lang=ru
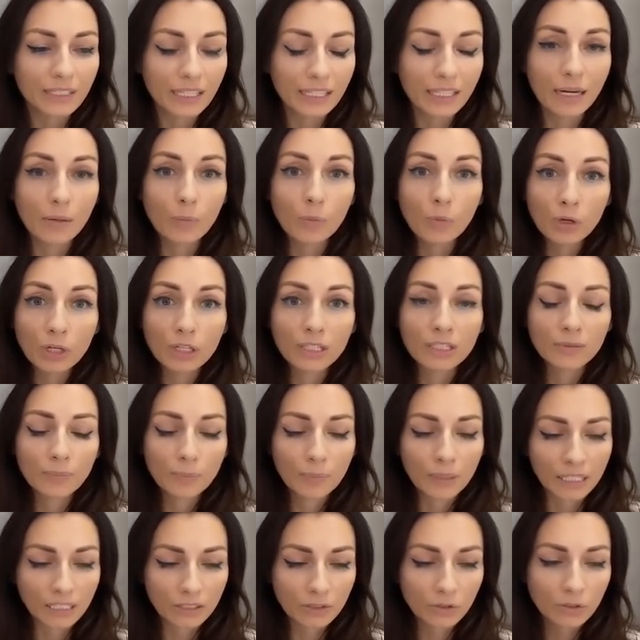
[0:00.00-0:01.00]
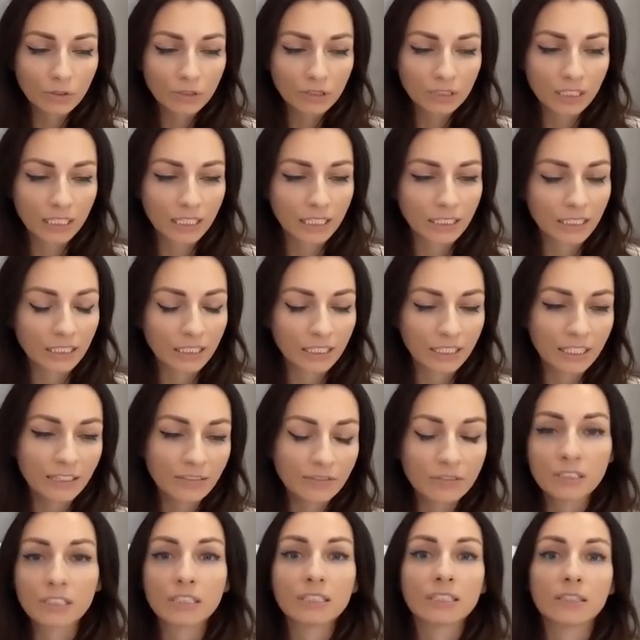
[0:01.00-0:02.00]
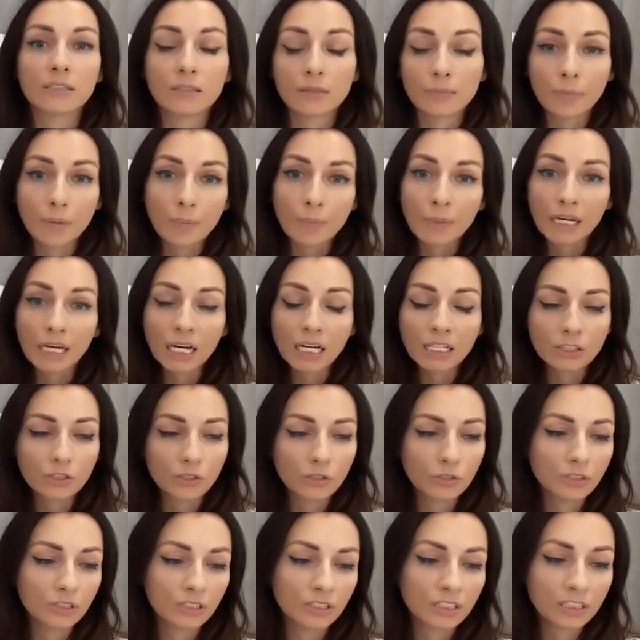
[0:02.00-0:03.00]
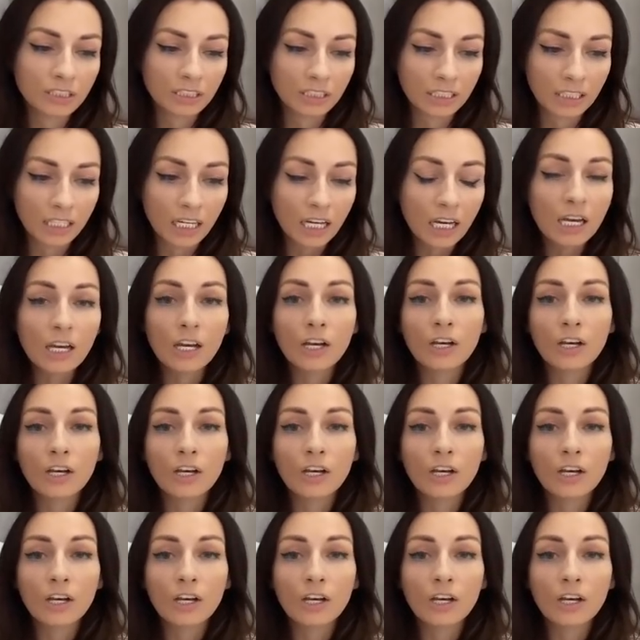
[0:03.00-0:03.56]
а мой партнер, тренер Евы, э, помогал ее нести.